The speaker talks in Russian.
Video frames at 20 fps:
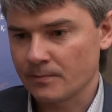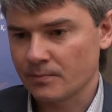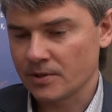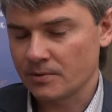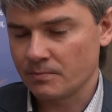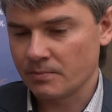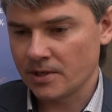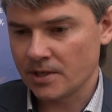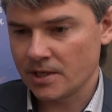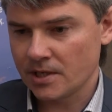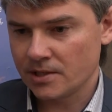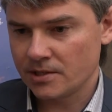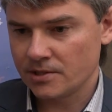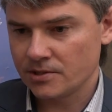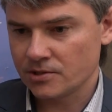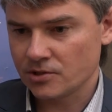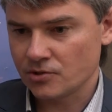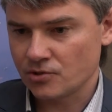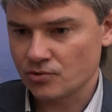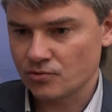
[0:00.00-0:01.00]

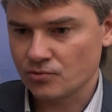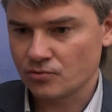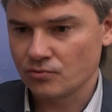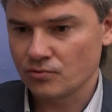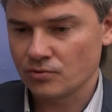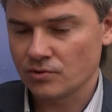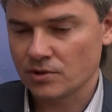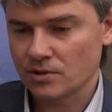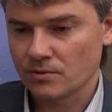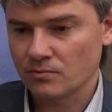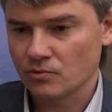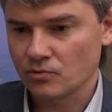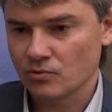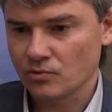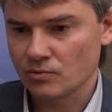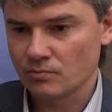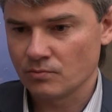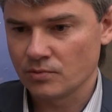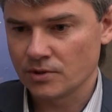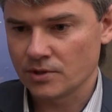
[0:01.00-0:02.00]
предприятий. Зачастую это
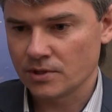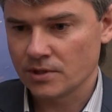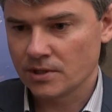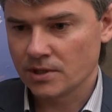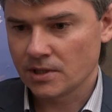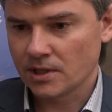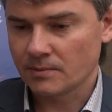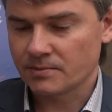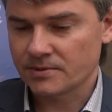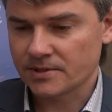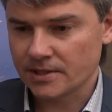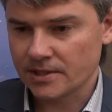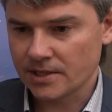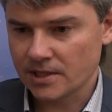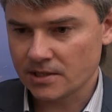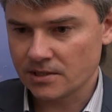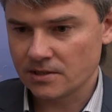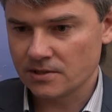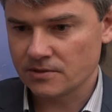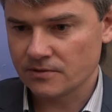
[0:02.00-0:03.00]
могут быть
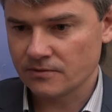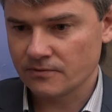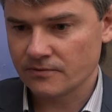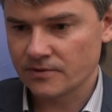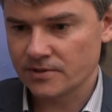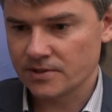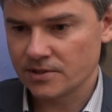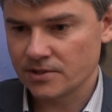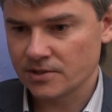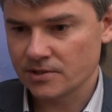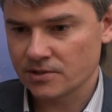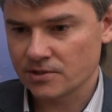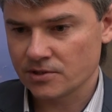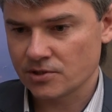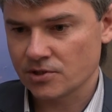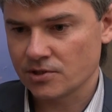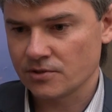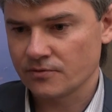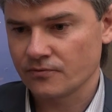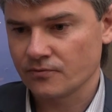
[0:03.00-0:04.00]
обстоятельства,
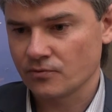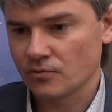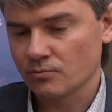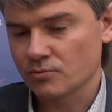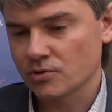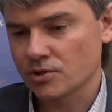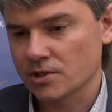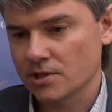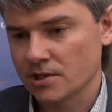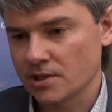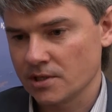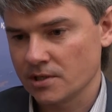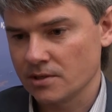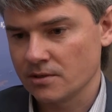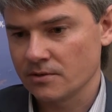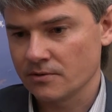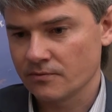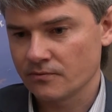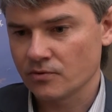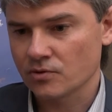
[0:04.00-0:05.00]
возникшие, в том
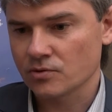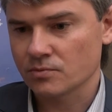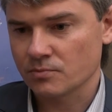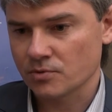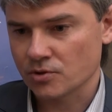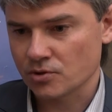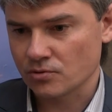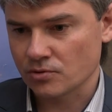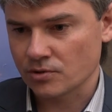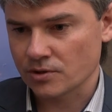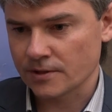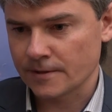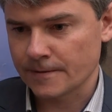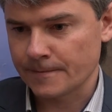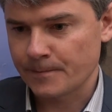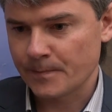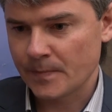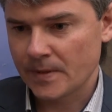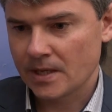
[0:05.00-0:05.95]
числе и форс-мажорные.